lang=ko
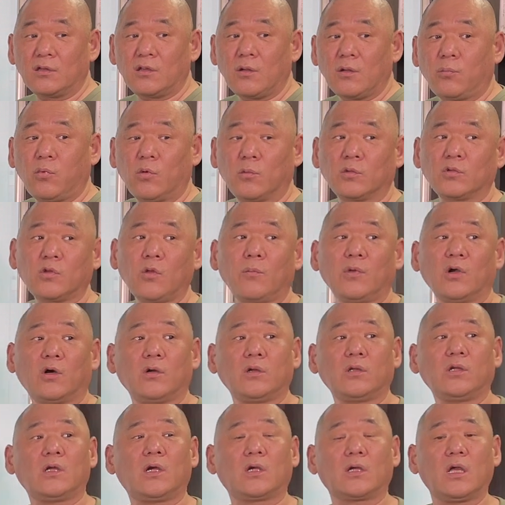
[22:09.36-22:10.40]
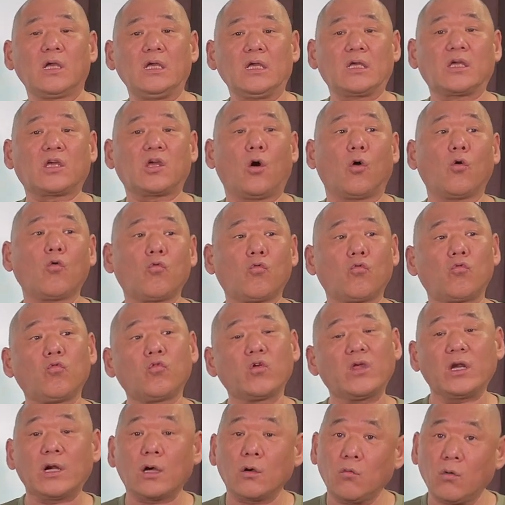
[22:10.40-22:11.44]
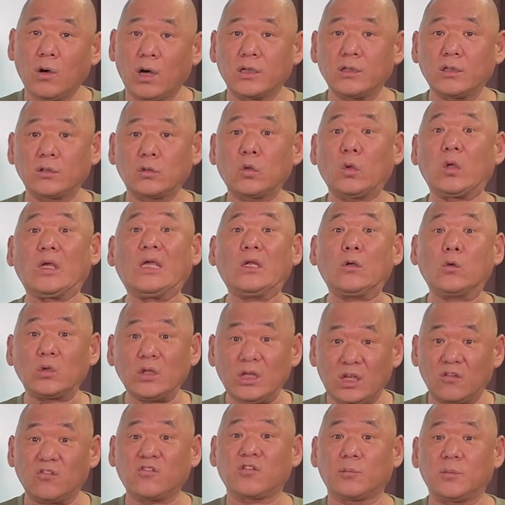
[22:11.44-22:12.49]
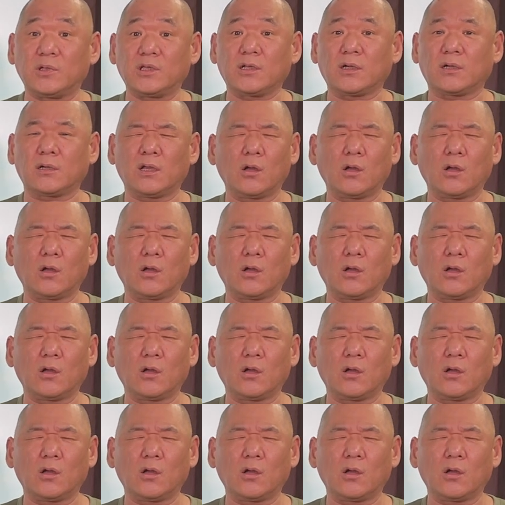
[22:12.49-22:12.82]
이제 보면 또 명략의 이 격국이라고 하는 또 이론이 있습니다.